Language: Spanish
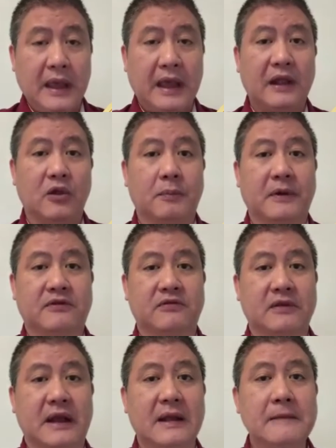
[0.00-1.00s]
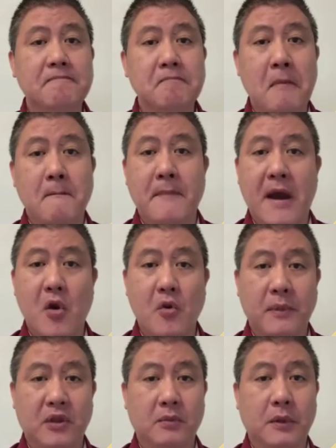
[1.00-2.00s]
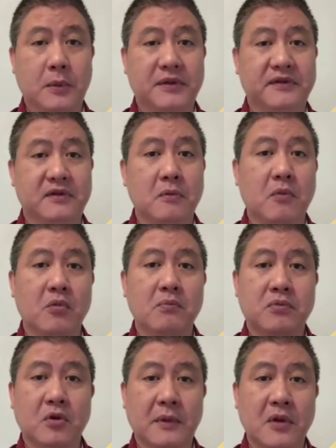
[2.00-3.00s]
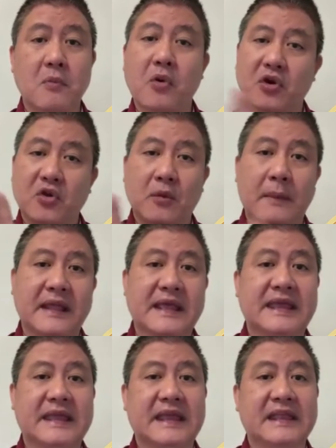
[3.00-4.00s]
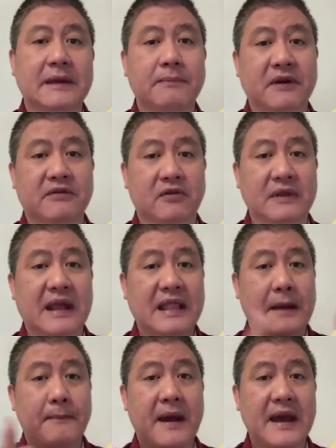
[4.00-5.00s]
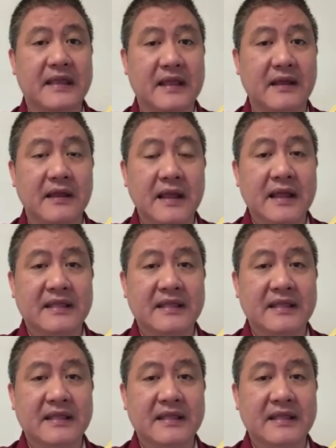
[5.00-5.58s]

En lo personal, más o menos me visita un, un promedio un poquito más de 500 personas en las páginas,